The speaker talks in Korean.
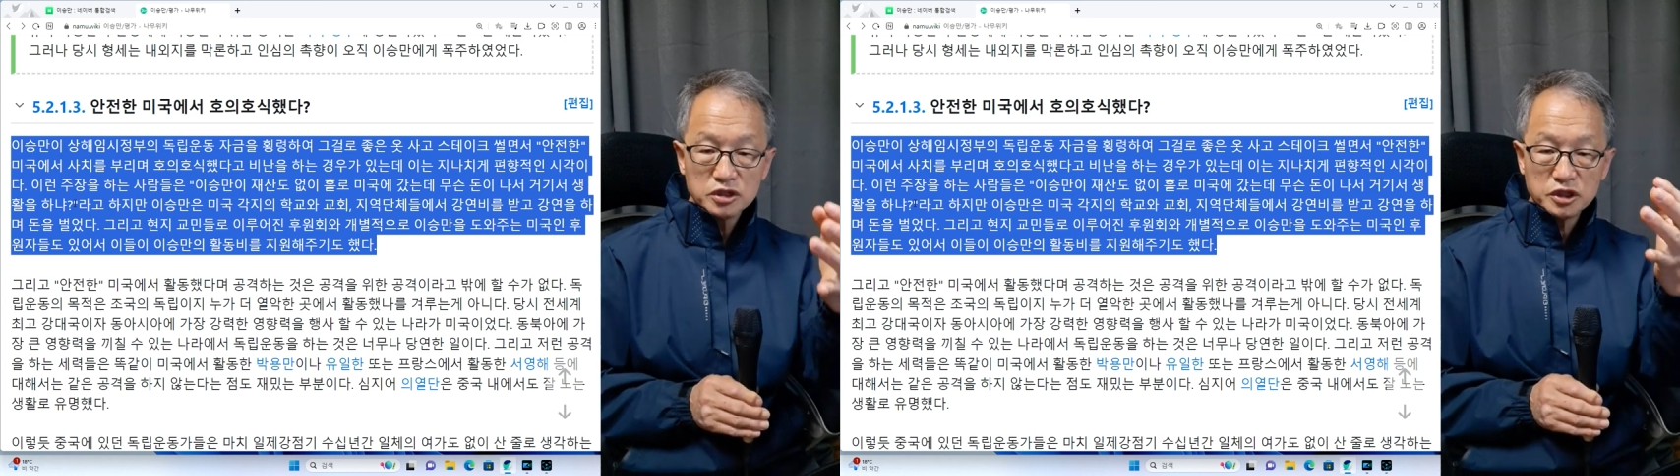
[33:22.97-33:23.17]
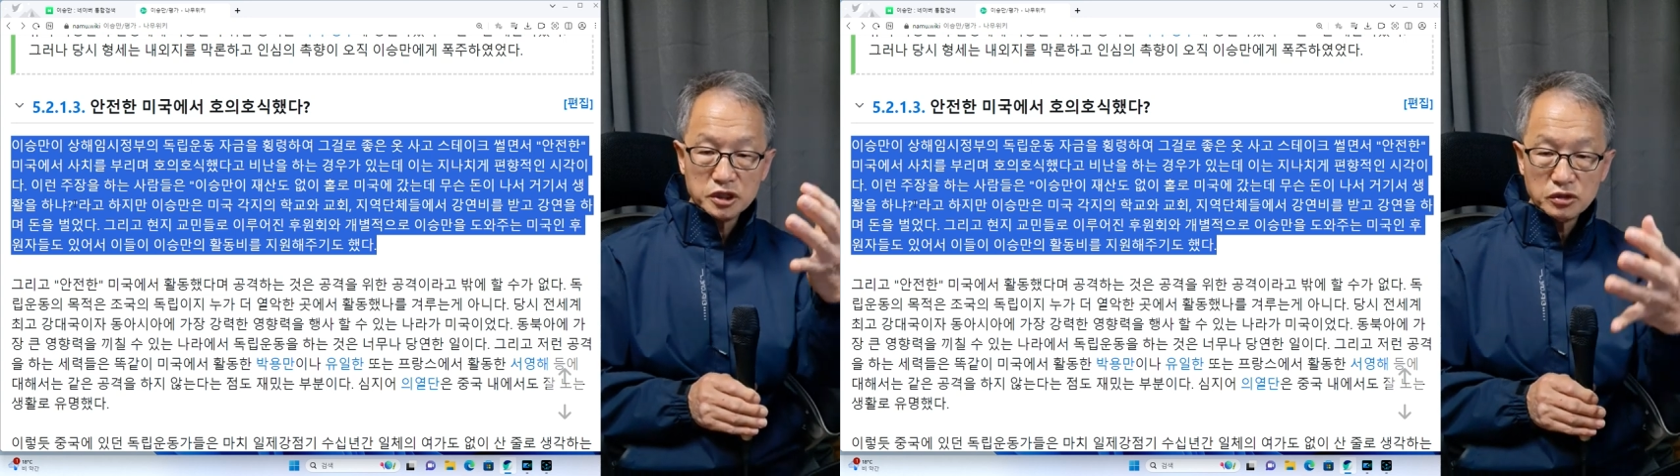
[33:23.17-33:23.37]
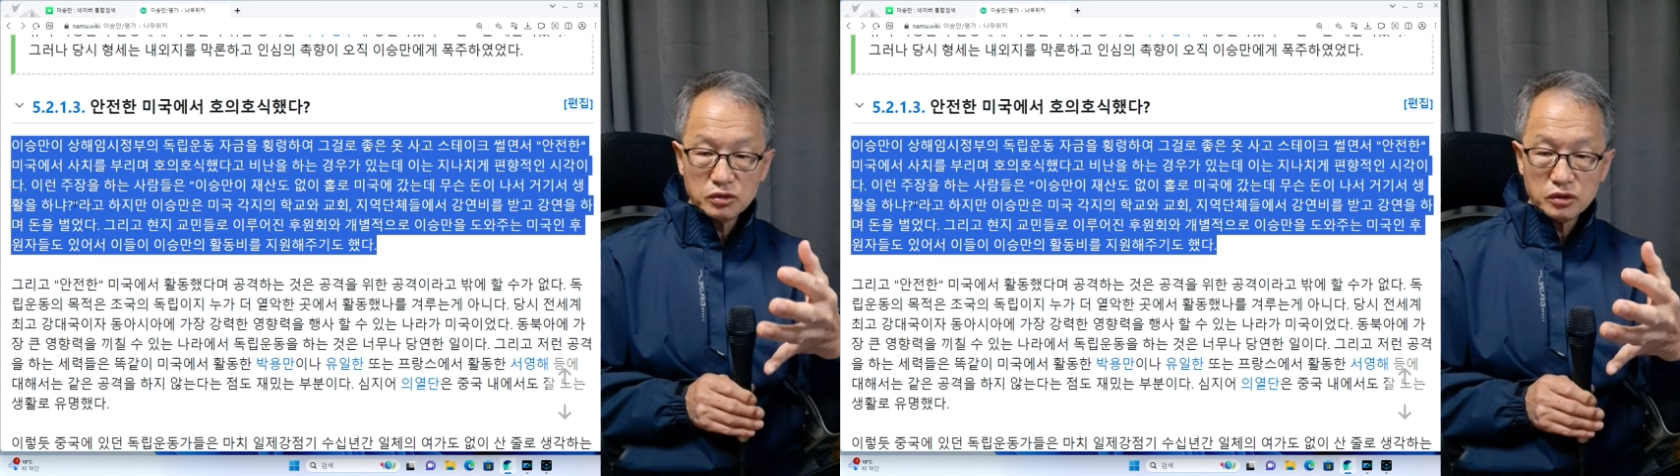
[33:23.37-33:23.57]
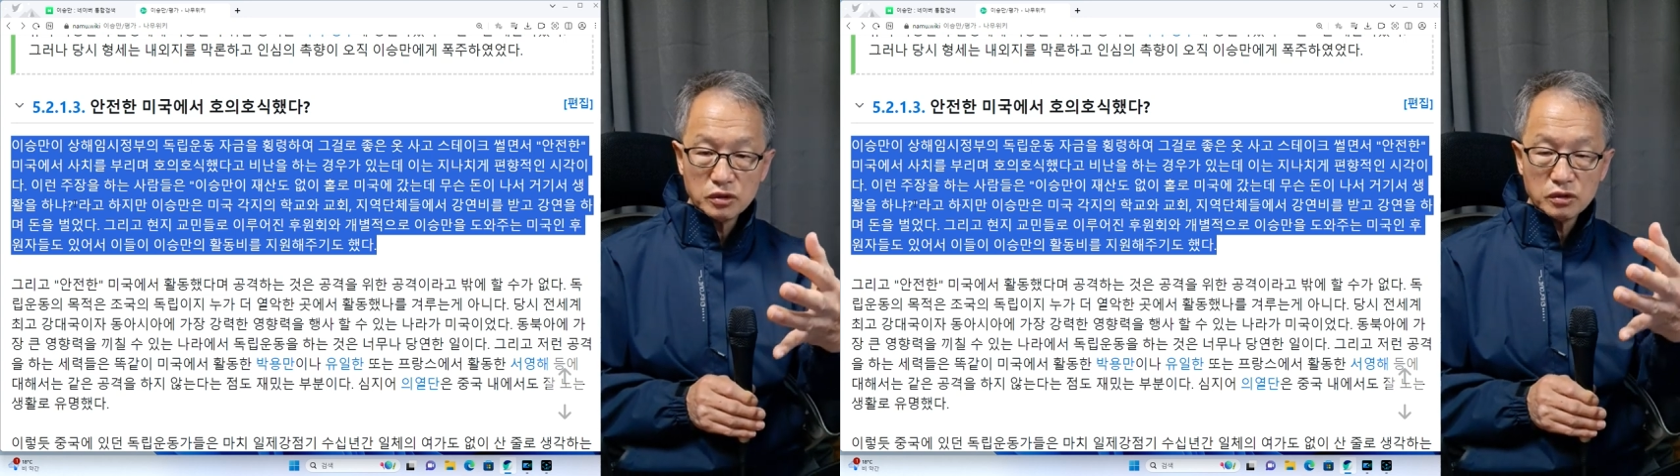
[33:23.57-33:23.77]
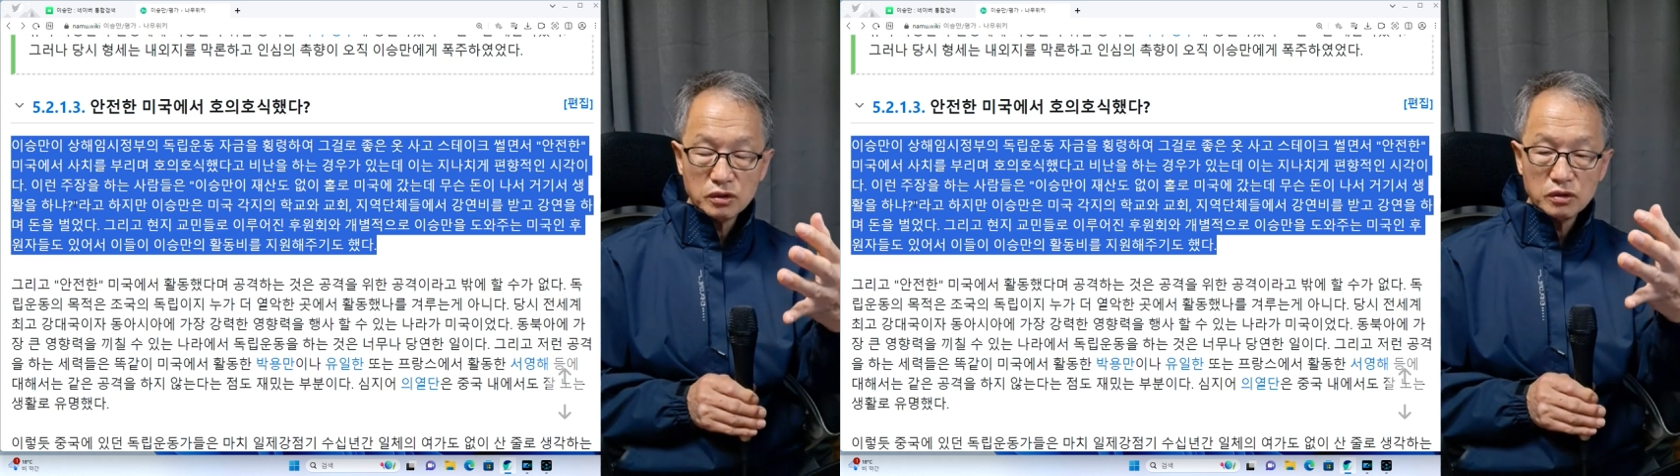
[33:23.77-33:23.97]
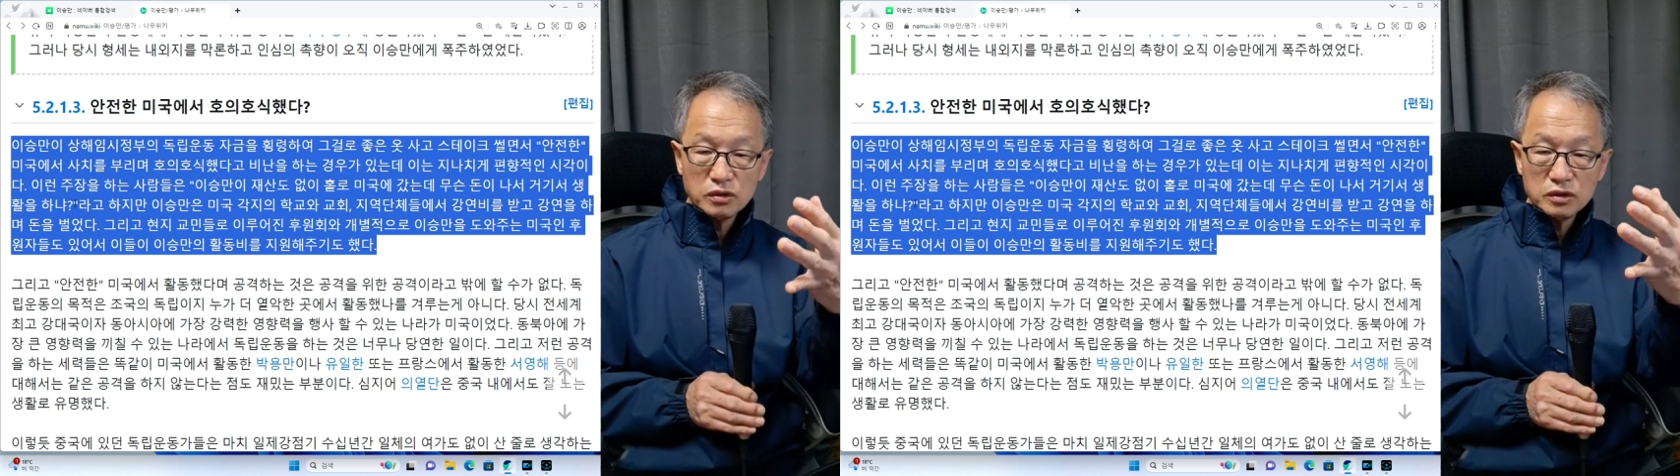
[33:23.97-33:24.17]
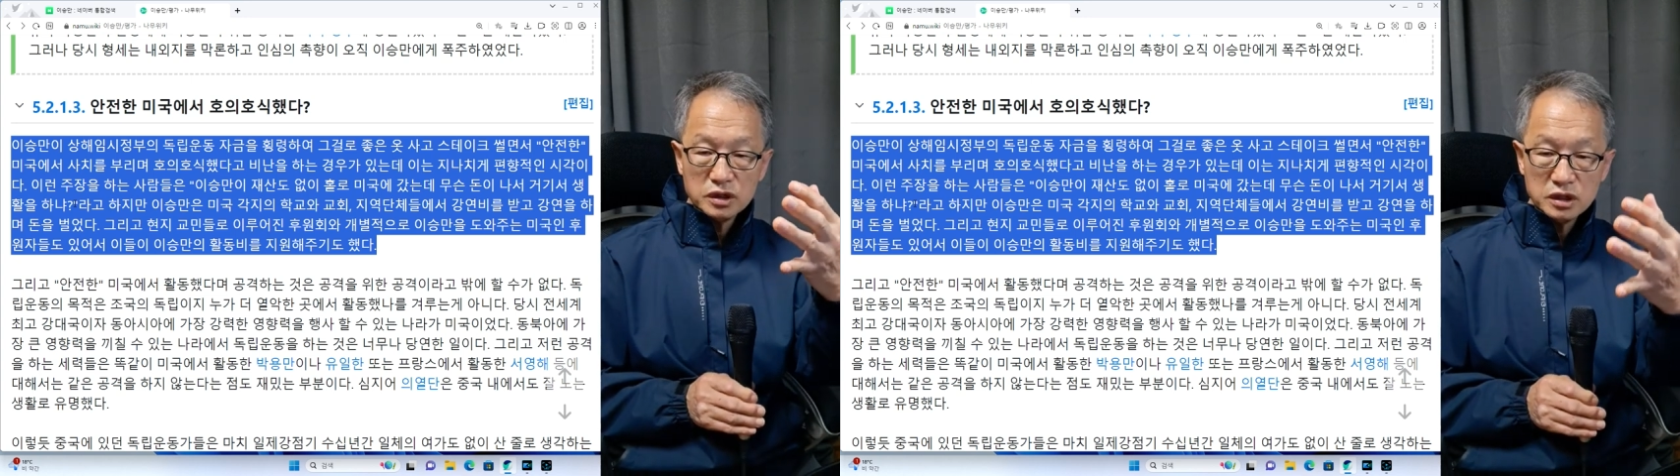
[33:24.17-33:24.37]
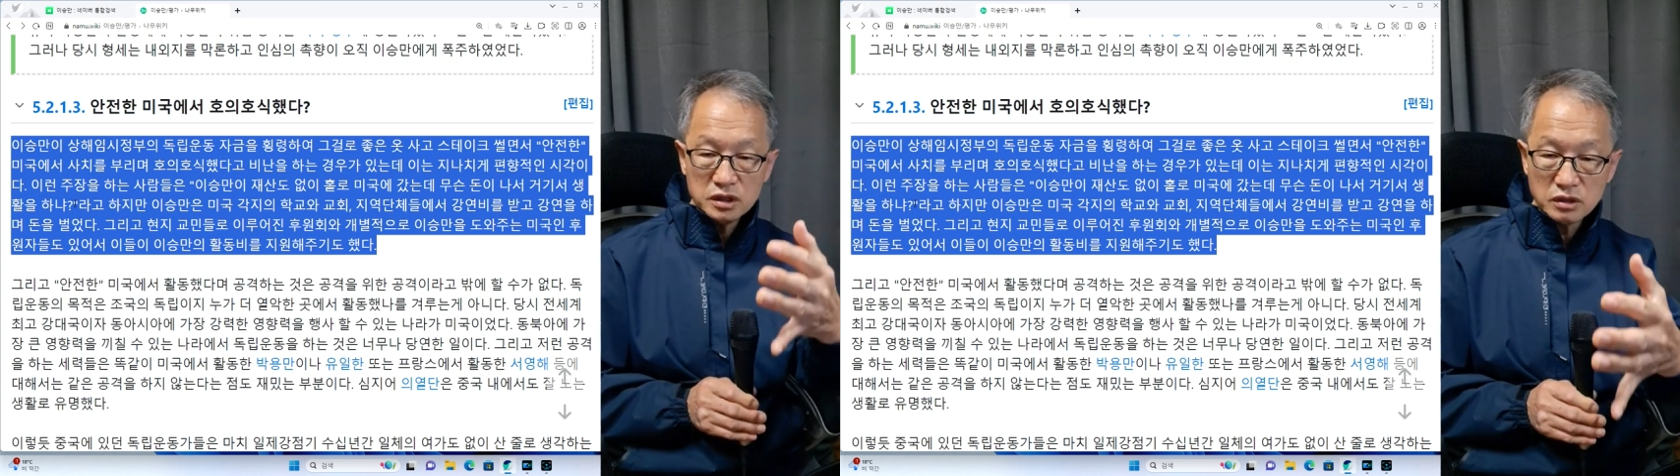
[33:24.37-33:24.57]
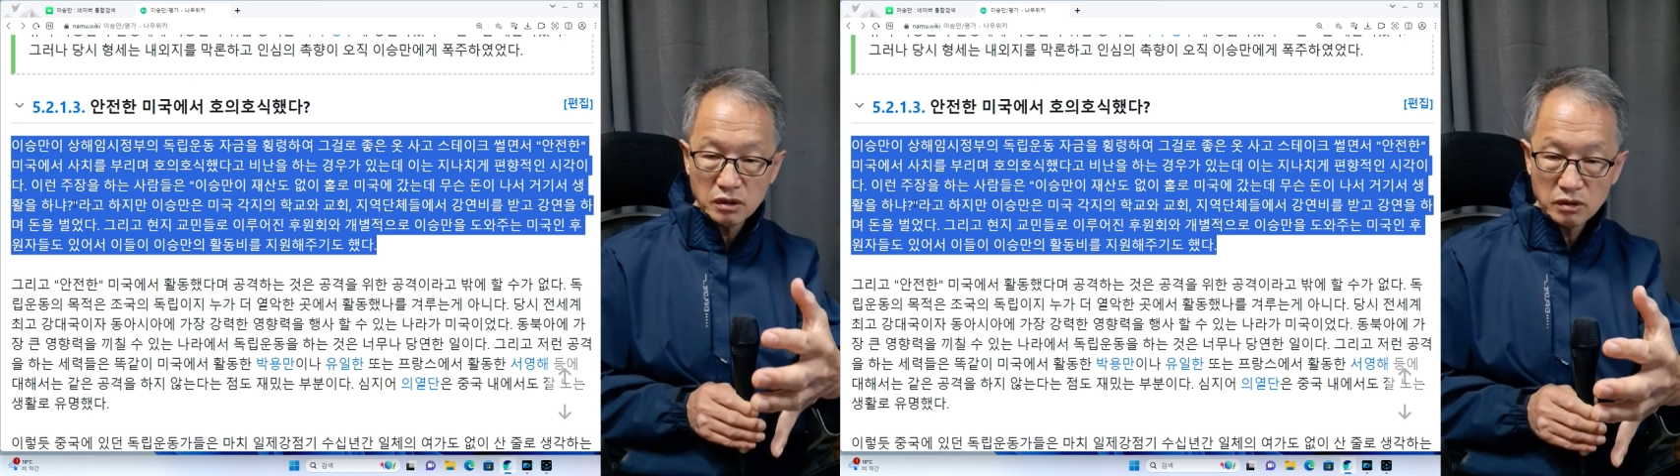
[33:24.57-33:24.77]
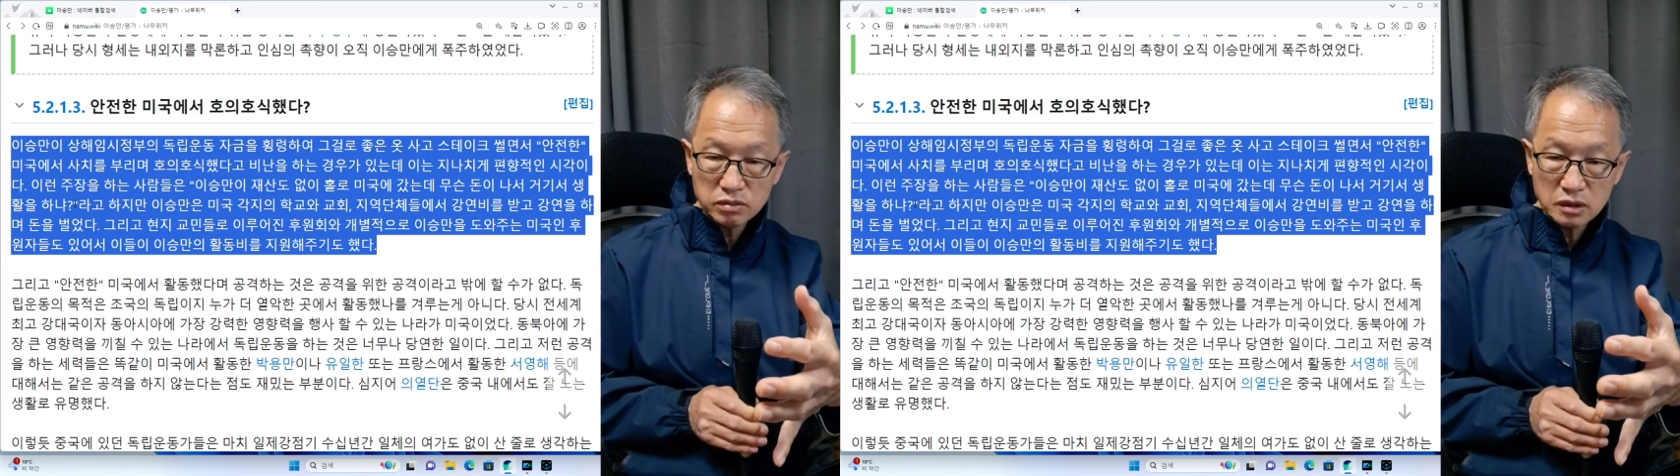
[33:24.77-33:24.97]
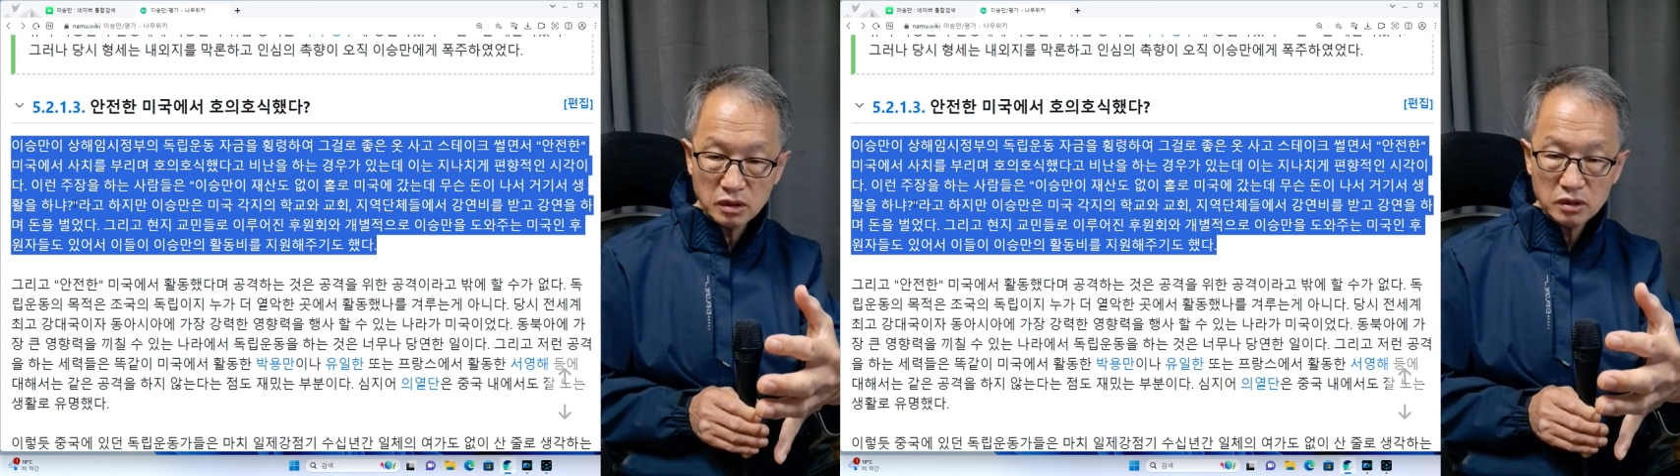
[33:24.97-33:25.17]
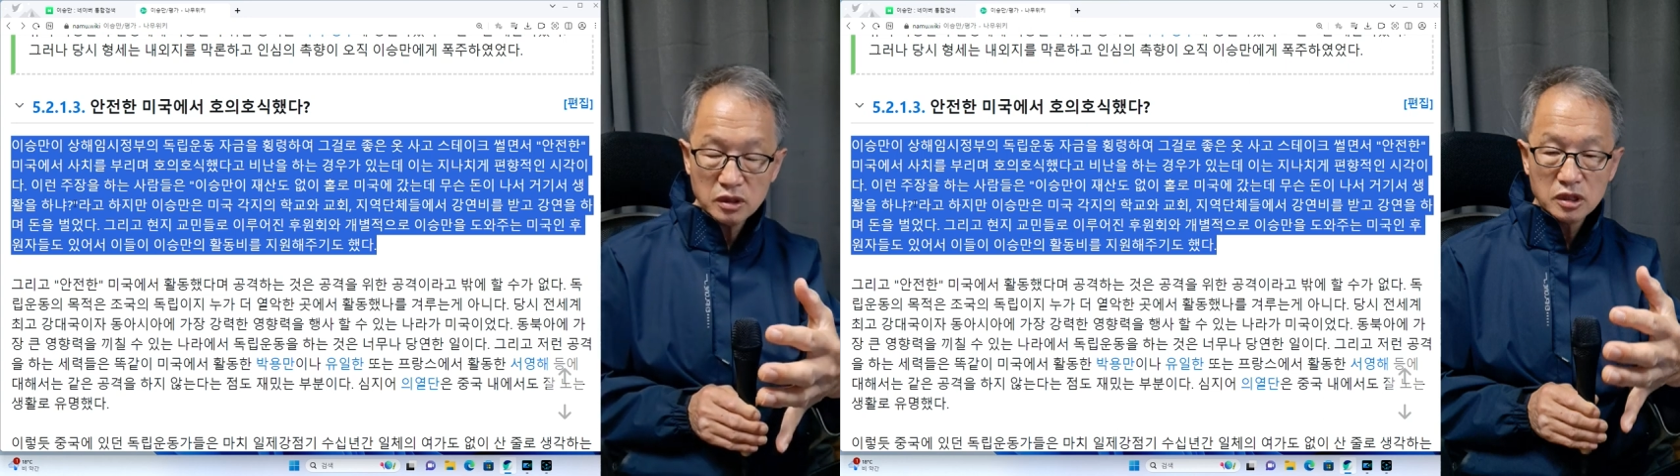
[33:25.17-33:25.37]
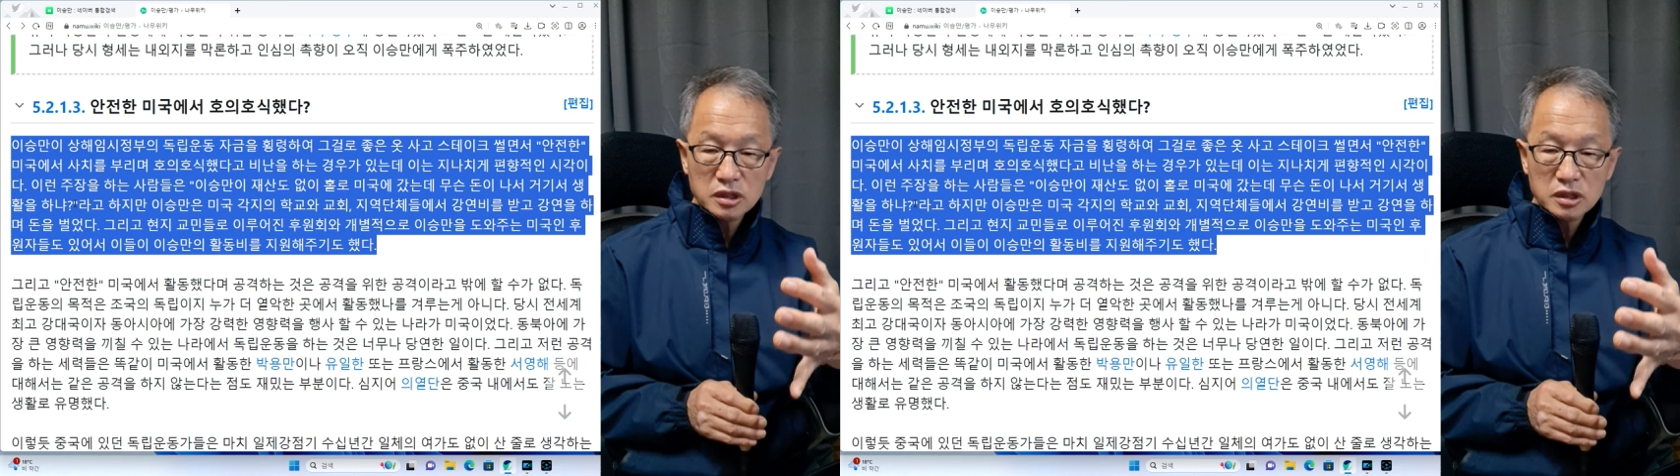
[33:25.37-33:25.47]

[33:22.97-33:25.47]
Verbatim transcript: 기독교인들로부터